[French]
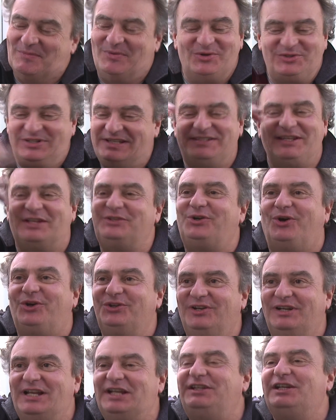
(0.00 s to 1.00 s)
bon, ça, ça trop
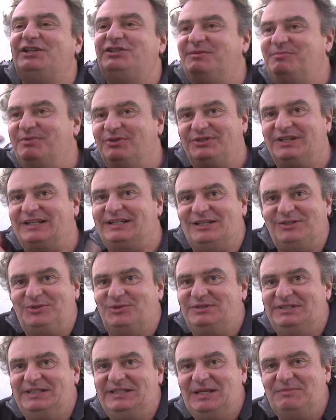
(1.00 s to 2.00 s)
dans la tête, j'ai pensé à
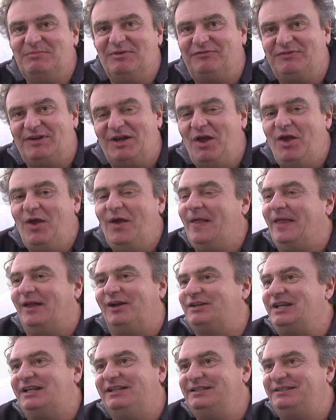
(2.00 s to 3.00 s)
quelques idées, mais enfin,
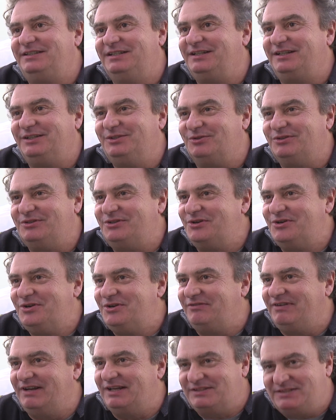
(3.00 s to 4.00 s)
rien n'est écrit
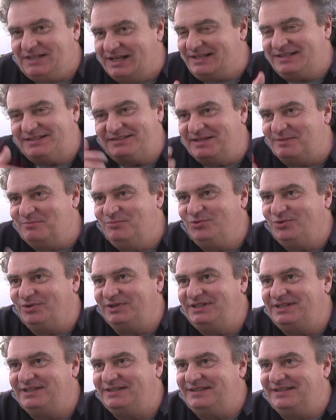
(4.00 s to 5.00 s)
encore. Voilà, ça, ça
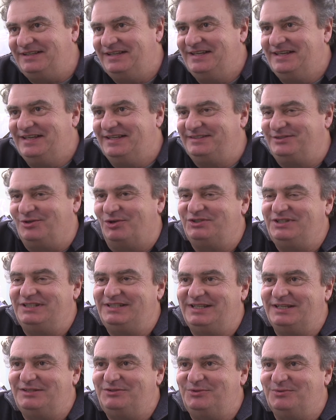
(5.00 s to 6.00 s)
mûrit, euh, c'est en
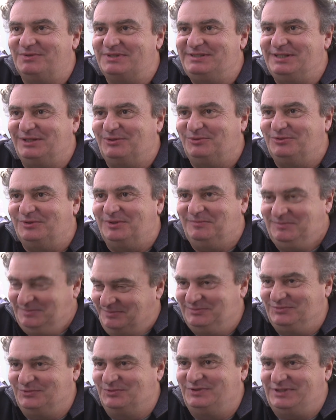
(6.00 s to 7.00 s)
gestation assez longue.
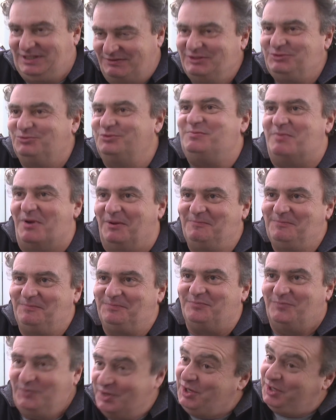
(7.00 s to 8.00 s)
Ça va doucement.
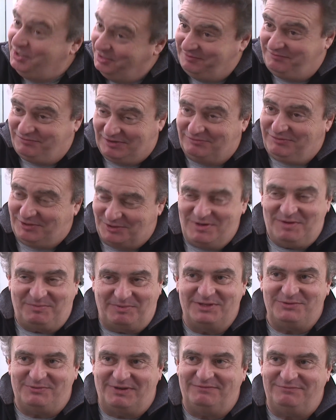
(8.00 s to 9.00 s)
Mais il va falloir
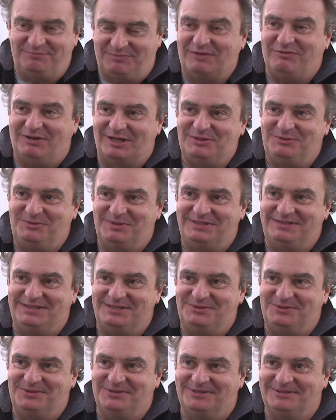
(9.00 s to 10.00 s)
prévoir, la suite, c'est
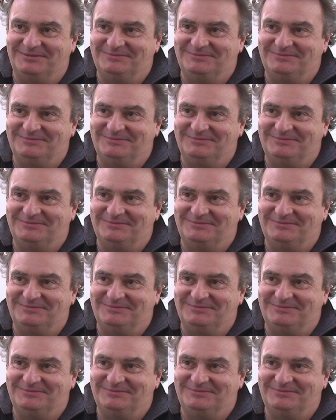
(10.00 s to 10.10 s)
sûr.